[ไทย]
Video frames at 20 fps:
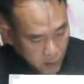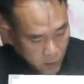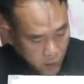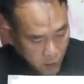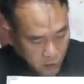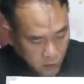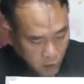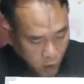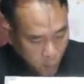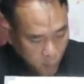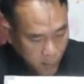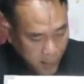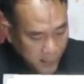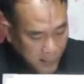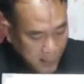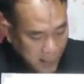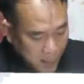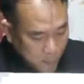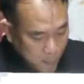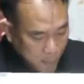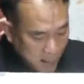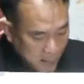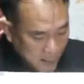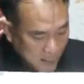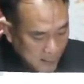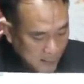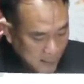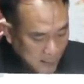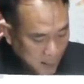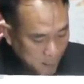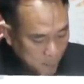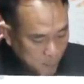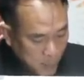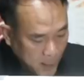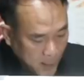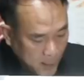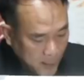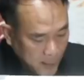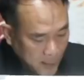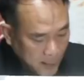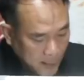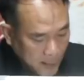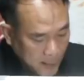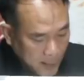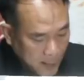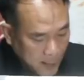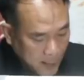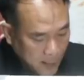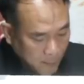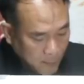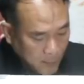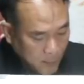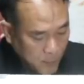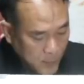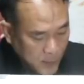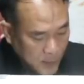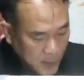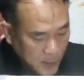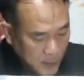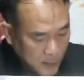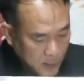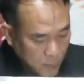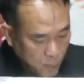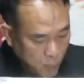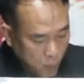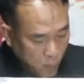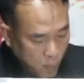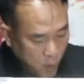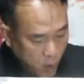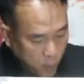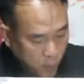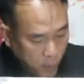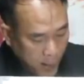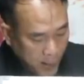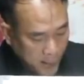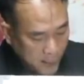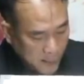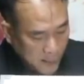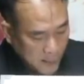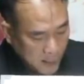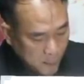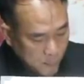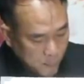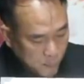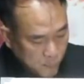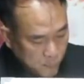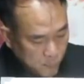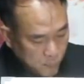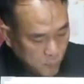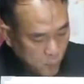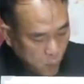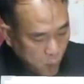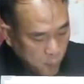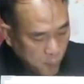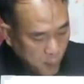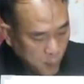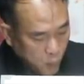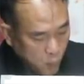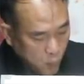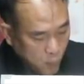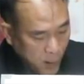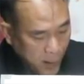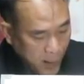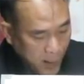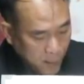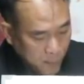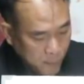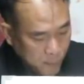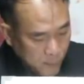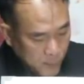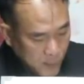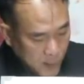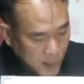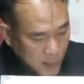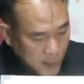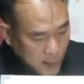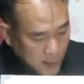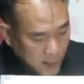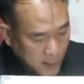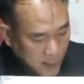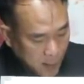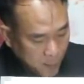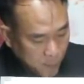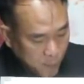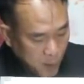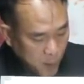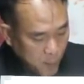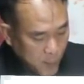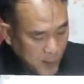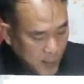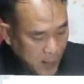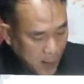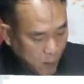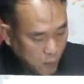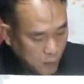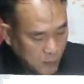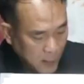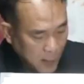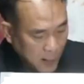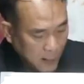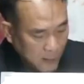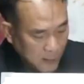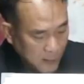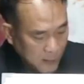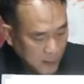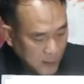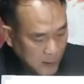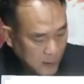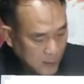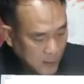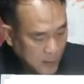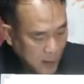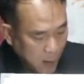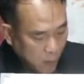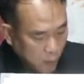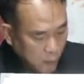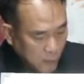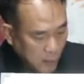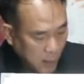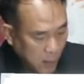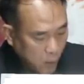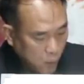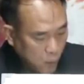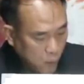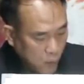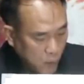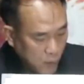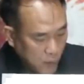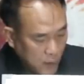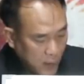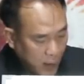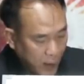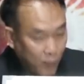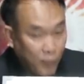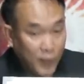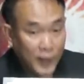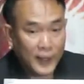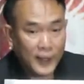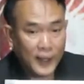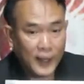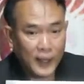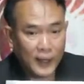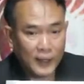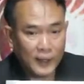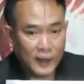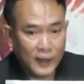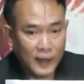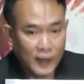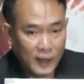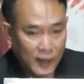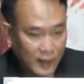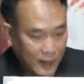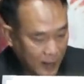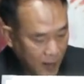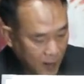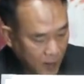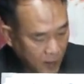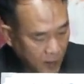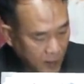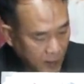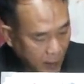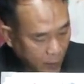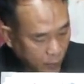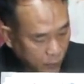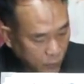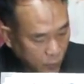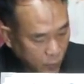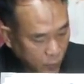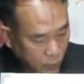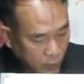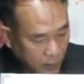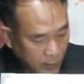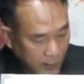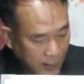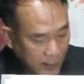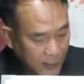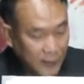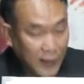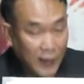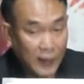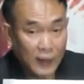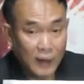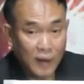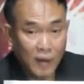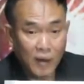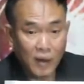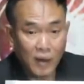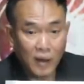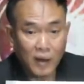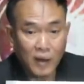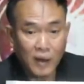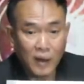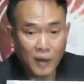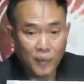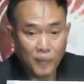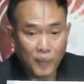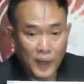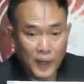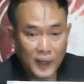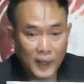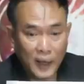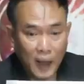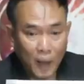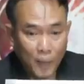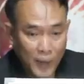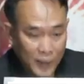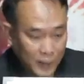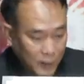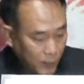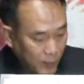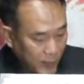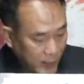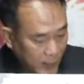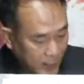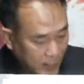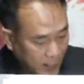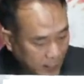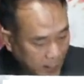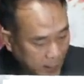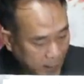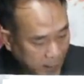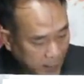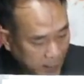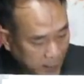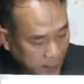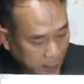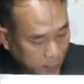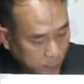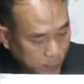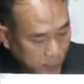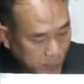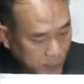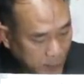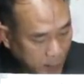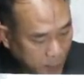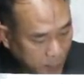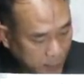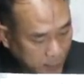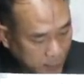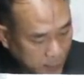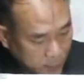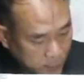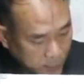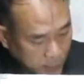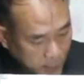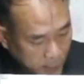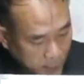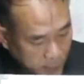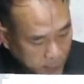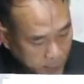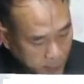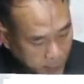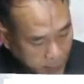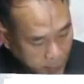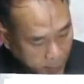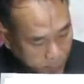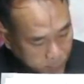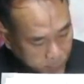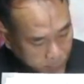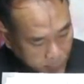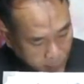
ก็ต่อมาข้ามาเลยนะครับ เป็นลัคนาราศีพิจิกที่ผมบอกไปนะครับ พบกระดุมพระนะครับ ก็มีดาวจันทร์ ดาวเสาร์ดาวพระเกต แล้วก็ดาวศุกร์และข้างในก็เป็นดาวพฤหัสบดีเลขห้านะครับเป็นเจ้าเรือนเกษตรนะครับ